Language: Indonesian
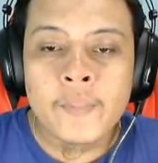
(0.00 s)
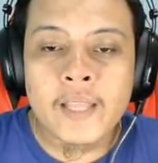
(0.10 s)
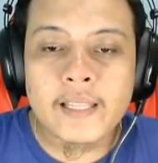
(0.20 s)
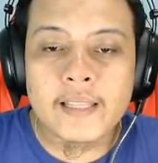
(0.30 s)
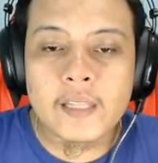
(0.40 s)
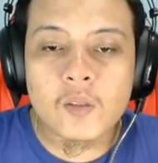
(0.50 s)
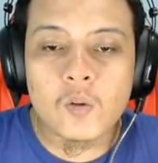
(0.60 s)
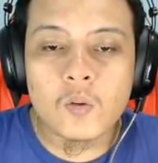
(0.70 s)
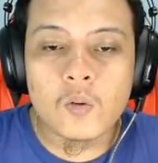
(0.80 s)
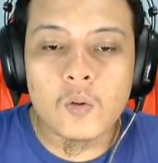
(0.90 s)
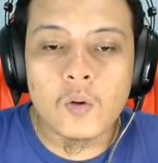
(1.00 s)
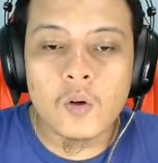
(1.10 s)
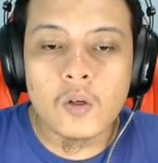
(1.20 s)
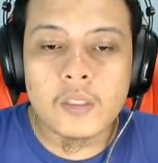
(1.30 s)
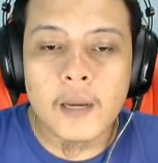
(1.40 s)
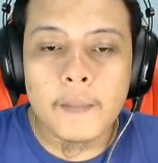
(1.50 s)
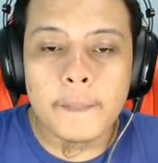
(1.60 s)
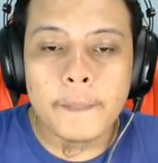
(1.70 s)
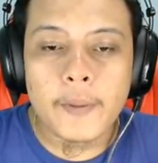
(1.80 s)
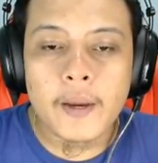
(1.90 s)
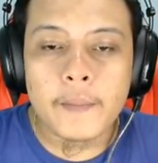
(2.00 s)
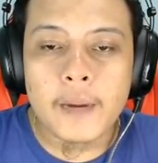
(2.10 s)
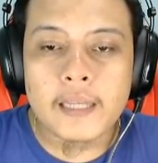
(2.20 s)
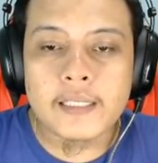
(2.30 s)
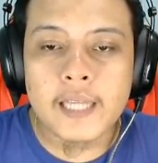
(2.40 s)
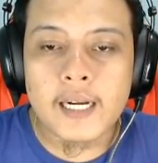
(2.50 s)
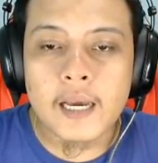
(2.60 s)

Kita tunggu nyampe banyak.